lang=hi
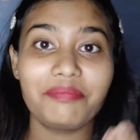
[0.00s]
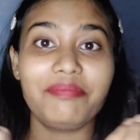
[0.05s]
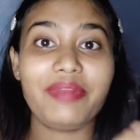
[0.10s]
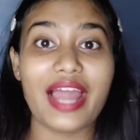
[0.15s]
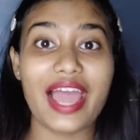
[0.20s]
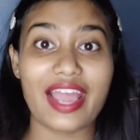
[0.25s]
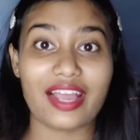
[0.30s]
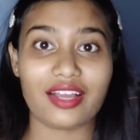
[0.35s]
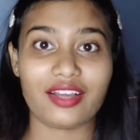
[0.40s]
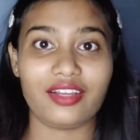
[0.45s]

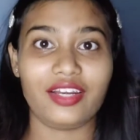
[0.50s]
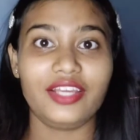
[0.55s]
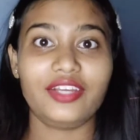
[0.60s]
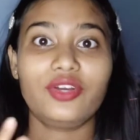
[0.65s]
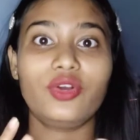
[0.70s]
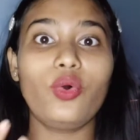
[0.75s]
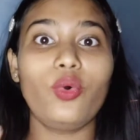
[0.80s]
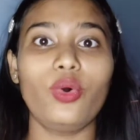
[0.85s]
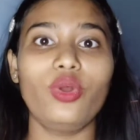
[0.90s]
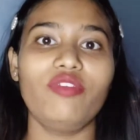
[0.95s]
ब्लैक
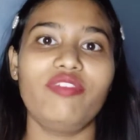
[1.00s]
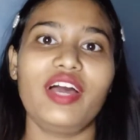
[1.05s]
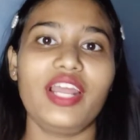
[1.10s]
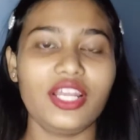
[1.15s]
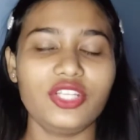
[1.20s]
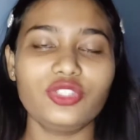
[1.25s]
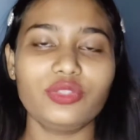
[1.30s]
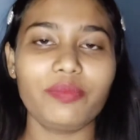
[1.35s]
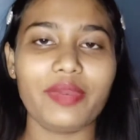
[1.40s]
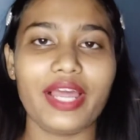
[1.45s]
लाइक कोल
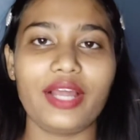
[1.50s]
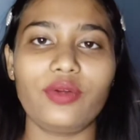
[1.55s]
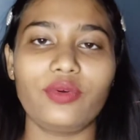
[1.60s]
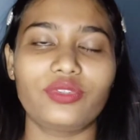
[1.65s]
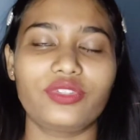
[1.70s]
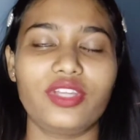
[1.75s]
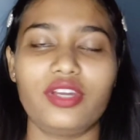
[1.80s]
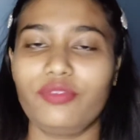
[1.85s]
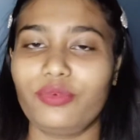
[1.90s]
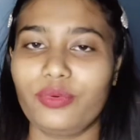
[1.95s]
वाला जो ब्लैक
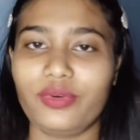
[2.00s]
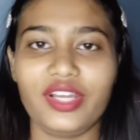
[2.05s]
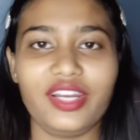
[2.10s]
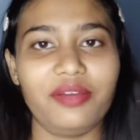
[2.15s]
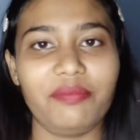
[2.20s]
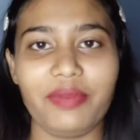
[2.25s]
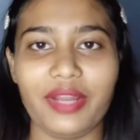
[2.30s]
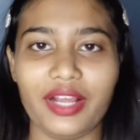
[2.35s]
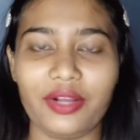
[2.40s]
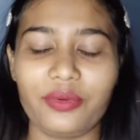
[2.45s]
होता है वो
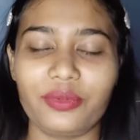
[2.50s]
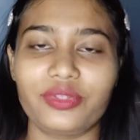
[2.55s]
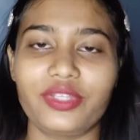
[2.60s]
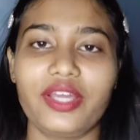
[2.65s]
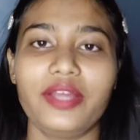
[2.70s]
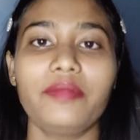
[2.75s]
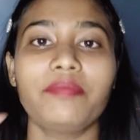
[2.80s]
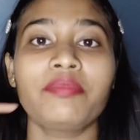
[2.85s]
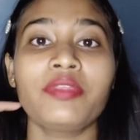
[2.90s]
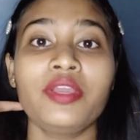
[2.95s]
वाला ब्लैक
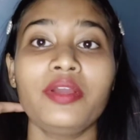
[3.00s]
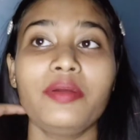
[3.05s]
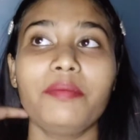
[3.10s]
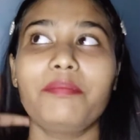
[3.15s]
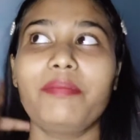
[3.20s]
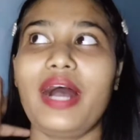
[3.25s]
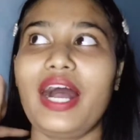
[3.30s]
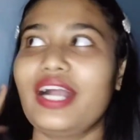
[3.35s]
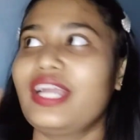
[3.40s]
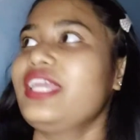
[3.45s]
होता है
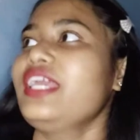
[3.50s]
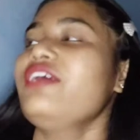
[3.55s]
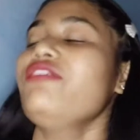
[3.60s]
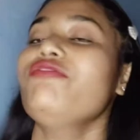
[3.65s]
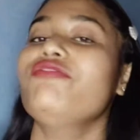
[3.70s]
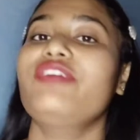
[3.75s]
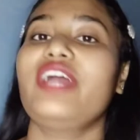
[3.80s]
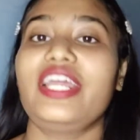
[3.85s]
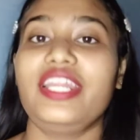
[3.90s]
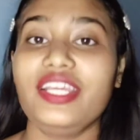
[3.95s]
बाकी आई एम
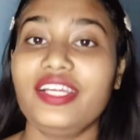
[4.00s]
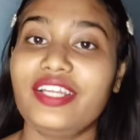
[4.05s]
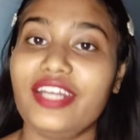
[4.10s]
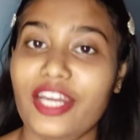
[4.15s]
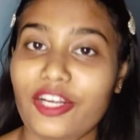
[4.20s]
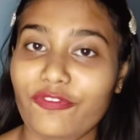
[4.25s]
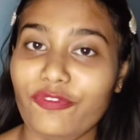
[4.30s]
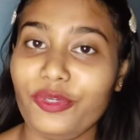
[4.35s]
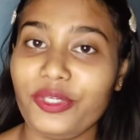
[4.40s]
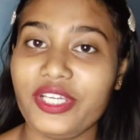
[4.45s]
वेरी
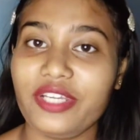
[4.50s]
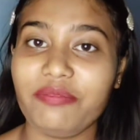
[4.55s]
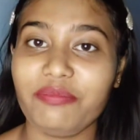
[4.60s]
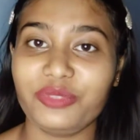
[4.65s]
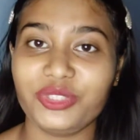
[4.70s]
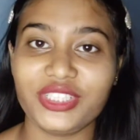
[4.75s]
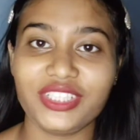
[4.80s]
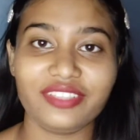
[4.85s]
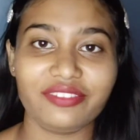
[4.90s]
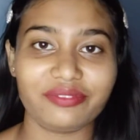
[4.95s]
ग्रेटफुल कि
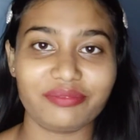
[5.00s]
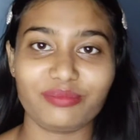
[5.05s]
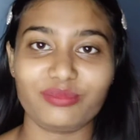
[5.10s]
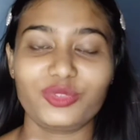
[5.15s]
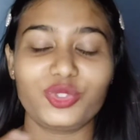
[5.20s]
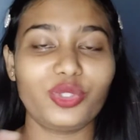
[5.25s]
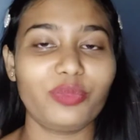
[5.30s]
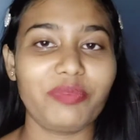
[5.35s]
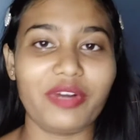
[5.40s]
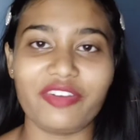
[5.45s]
मुझे
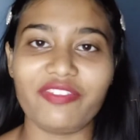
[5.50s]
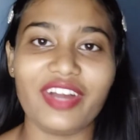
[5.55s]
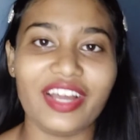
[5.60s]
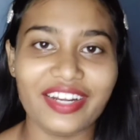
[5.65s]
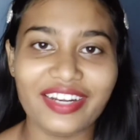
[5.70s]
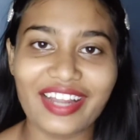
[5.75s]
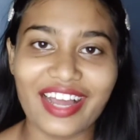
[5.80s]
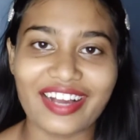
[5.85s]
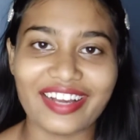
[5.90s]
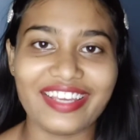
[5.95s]
जो
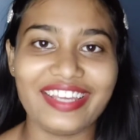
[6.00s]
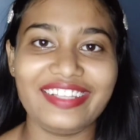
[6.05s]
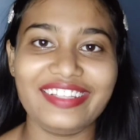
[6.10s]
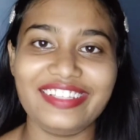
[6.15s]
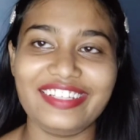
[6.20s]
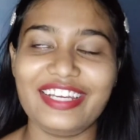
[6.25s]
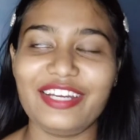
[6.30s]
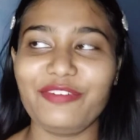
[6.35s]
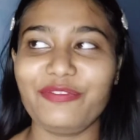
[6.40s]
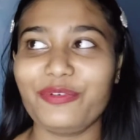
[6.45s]
भगवान ने आंखें
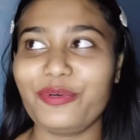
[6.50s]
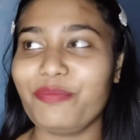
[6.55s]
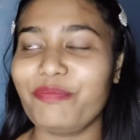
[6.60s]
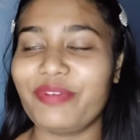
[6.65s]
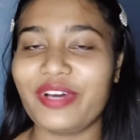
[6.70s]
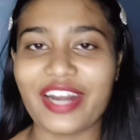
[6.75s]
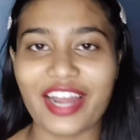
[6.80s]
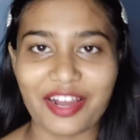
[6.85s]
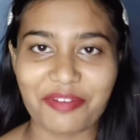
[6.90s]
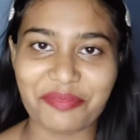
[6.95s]
दी हैं वो
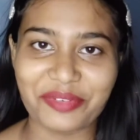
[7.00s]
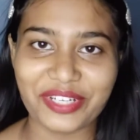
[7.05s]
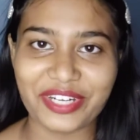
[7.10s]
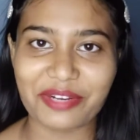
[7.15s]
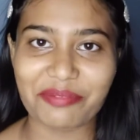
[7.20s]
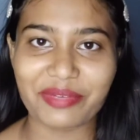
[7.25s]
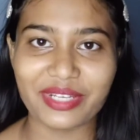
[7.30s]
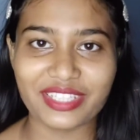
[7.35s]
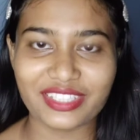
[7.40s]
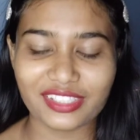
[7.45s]
बराबर
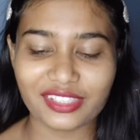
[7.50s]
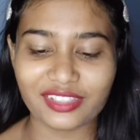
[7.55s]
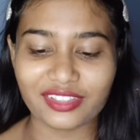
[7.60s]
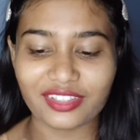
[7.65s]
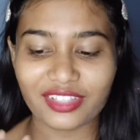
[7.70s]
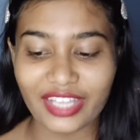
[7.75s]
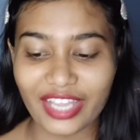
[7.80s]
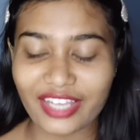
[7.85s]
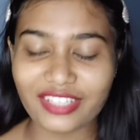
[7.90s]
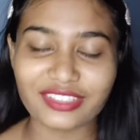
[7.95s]
है मैं इनसे
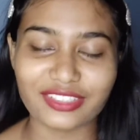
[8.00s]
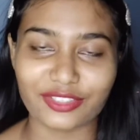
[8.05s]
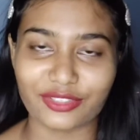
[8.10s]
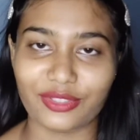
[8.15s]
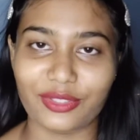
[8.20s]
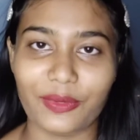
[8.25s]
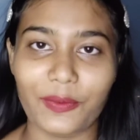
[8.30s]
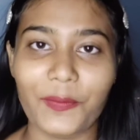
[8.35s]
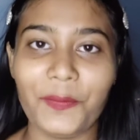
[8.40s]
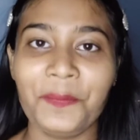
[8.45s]
देख
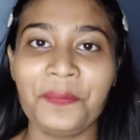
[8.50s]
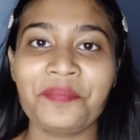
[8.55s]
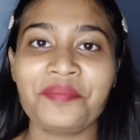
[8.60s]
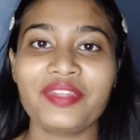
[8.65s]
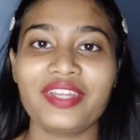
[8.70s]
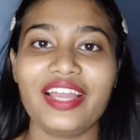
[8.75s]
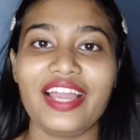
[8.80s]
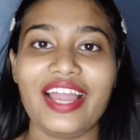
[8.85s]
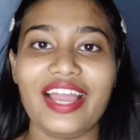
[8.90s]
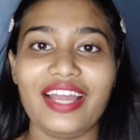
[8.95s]
सकती हूँ
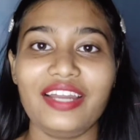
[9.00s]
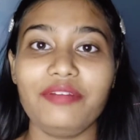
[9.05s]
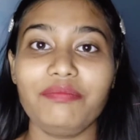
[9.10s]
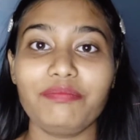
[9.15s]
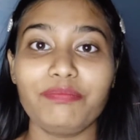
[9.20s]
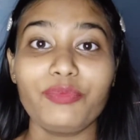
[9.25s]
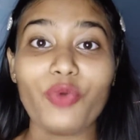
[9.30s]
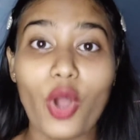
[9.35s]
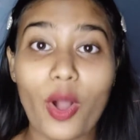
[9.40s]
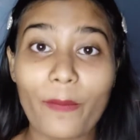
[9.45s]
एंड
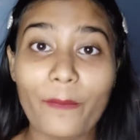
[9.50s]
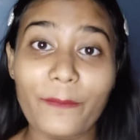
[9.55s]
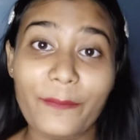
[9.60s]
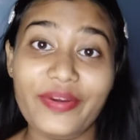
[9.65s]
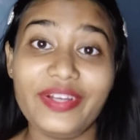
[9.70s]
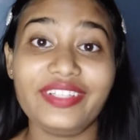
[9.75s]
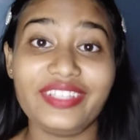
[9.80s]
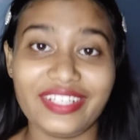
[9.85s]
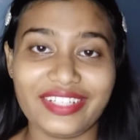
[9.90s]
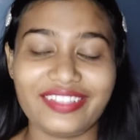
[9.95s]

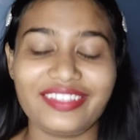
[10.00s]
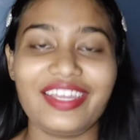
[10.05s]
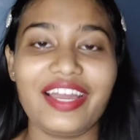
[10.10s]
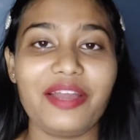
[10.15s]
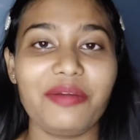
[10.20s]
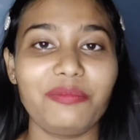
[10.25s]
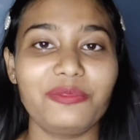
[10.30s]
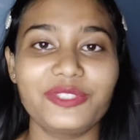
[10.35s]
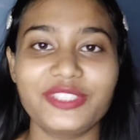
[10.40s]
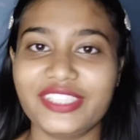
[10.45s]
प्रॉपर दिखता
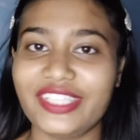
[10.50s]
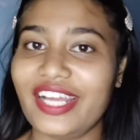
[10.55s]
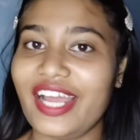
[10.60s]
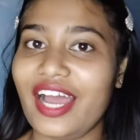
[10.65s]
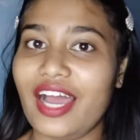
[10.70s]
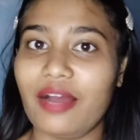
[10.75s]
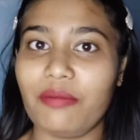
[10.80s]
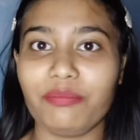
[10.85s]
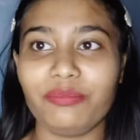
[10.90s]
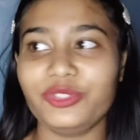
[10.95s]
है मुझे
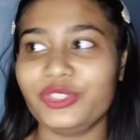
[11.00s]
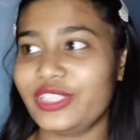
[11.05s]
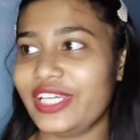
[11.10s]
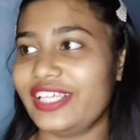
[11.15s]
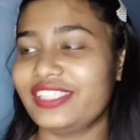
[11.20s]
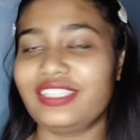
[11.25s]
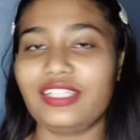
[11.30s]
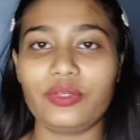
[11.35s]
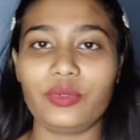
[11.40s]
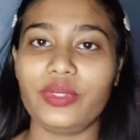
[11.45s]
मुझे
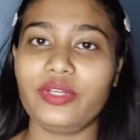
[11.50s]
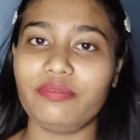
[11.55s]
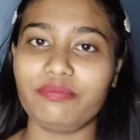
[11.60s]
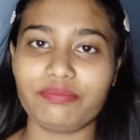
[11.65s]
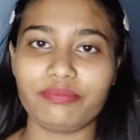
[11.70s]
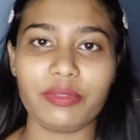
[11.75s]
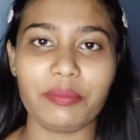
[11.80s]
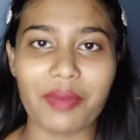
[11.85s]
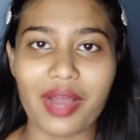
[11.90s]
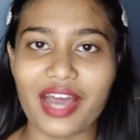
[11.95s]
ऐसा कोई
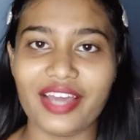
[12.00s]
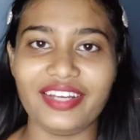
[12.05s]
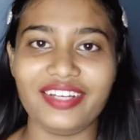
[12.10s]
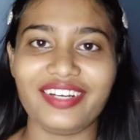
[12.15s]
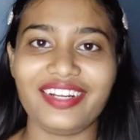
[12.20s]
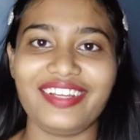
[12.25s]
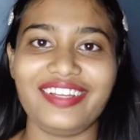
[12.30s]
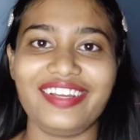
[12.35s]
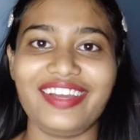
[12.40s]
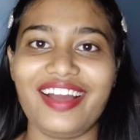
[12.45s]
बीमारी
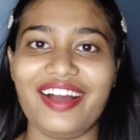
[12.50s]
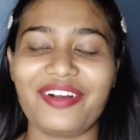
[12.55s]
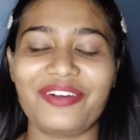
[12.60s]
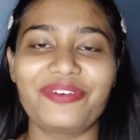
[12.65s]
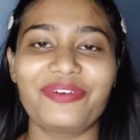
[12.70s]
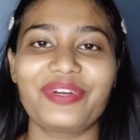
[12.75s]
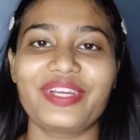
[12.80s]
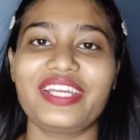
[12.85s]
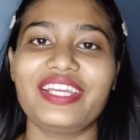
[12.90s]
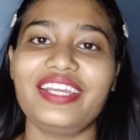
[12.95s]
नहीं है
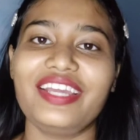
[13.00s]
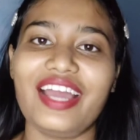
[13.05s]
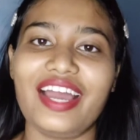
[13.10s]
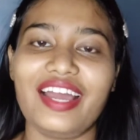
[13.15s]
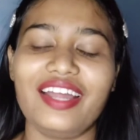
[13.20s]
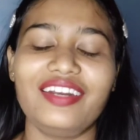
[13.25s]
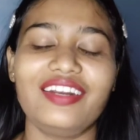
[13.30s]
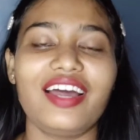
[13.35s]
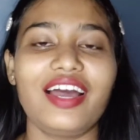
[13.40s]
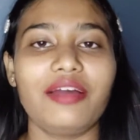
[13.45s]
आंखों की
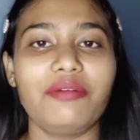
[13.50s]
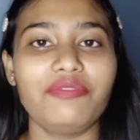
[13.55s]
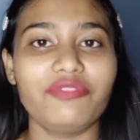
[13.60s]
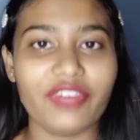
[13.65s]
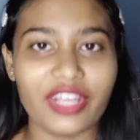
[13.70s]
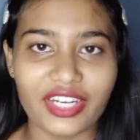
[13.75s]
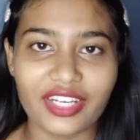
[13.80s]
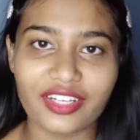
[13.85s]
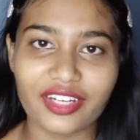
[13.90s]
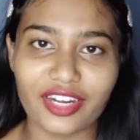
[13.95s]
एंड आई एम
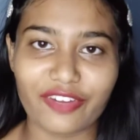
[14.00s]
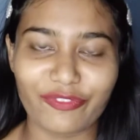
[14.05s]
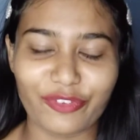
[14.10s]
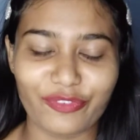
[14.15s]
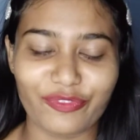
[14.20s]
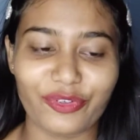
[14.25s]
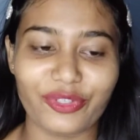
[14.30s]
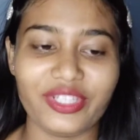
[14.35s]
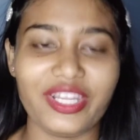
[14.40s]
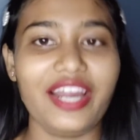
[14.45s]
वेरी
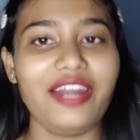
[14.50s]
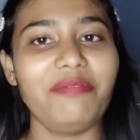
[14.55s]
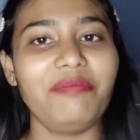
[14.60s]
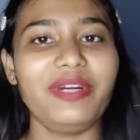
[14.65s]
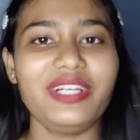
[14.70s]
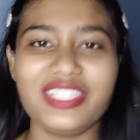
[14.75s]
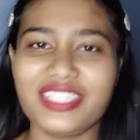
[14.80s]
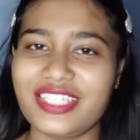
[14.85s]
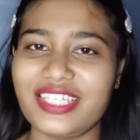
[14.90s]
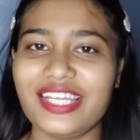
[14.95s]
ग्रेटफुल फॉर दैट
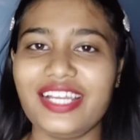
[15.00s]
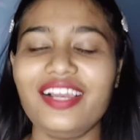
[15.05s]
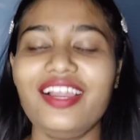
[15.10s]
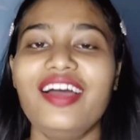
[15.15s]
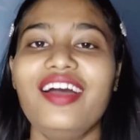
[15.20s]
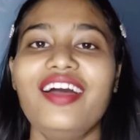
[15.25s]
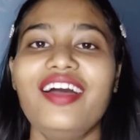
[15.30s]
बट स्टिल